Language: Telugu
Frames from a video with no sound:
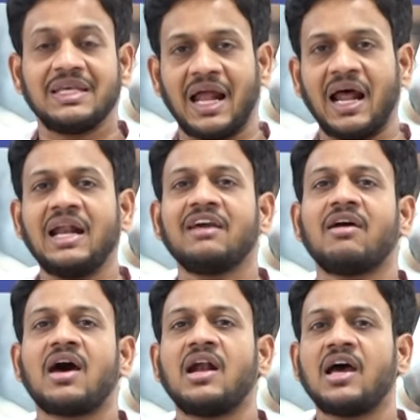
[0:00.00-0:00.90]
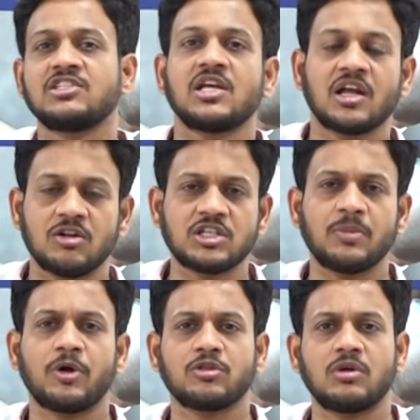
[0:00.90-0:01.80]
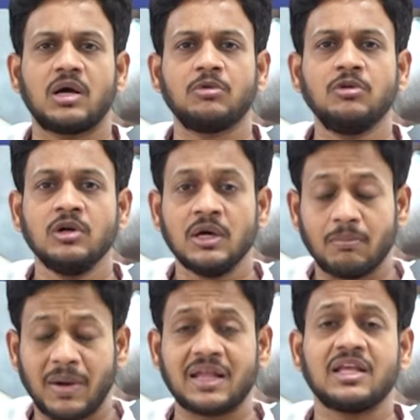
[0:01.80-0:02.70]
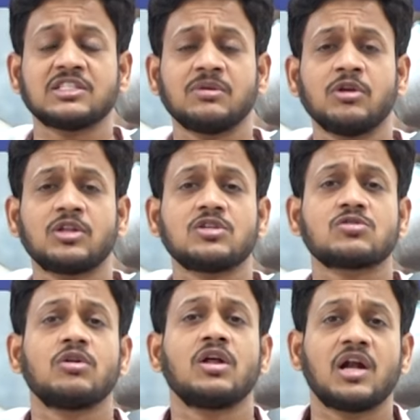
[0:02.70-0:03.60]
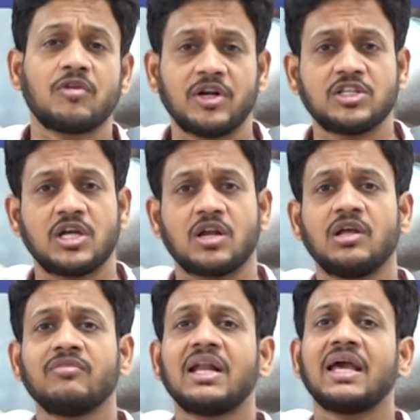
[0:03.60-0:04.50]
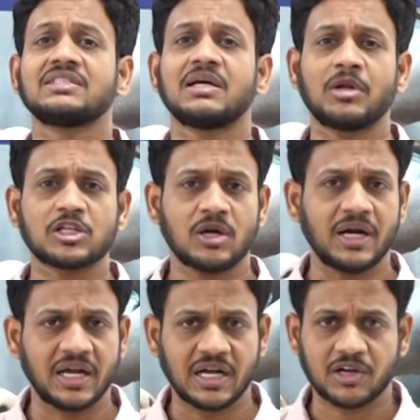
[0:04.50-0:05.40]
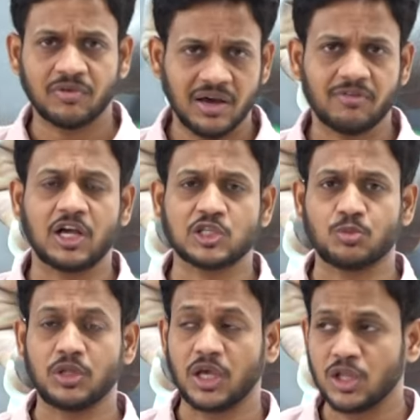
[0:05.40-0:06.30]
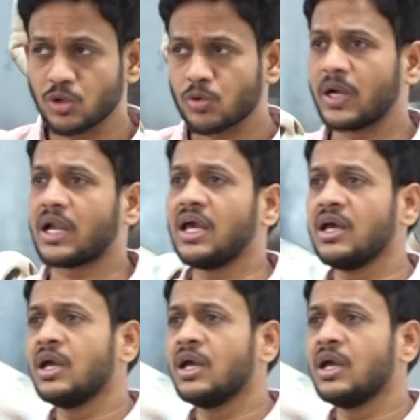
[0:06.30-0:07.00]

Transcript: ఎలా నివారణ చర్యలు చేపడుతున్నాము మన దేశంలో తీసుకుంటున్నటువంటి చర్యలు ఇవన్నీ ఎగ్జామినేషన్లో అడిగేటటువంటి అవకాశం ఉంది ఎందుకు అంటే